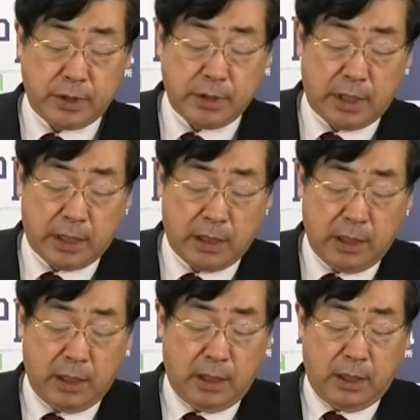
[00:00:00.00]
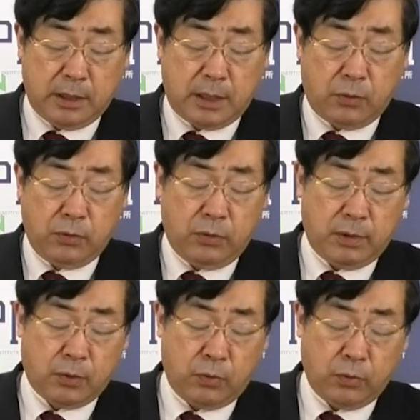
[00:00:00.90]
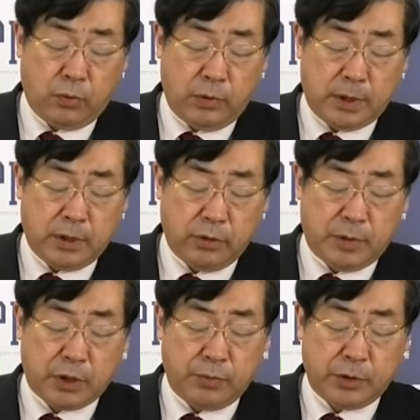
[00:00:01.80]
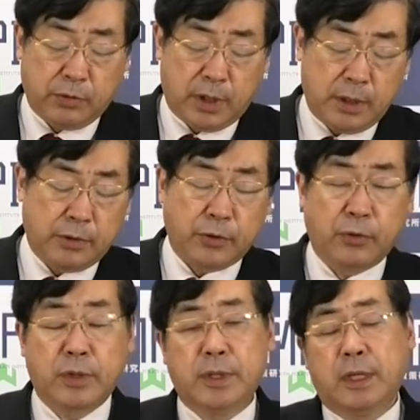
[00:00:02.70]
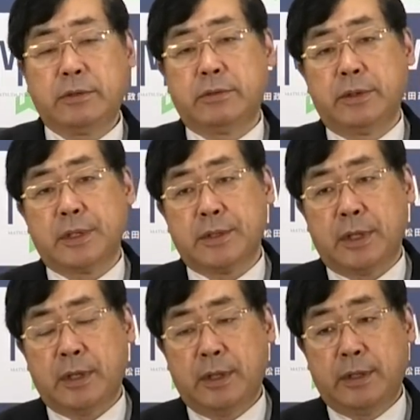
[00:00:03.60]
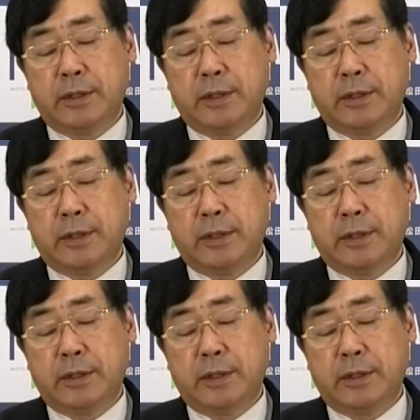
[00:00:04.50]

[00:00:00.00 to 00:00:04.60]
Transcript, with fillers: ですが、ただ本当はこの、この辺りをまとめるとかなりの評伝になるんですね。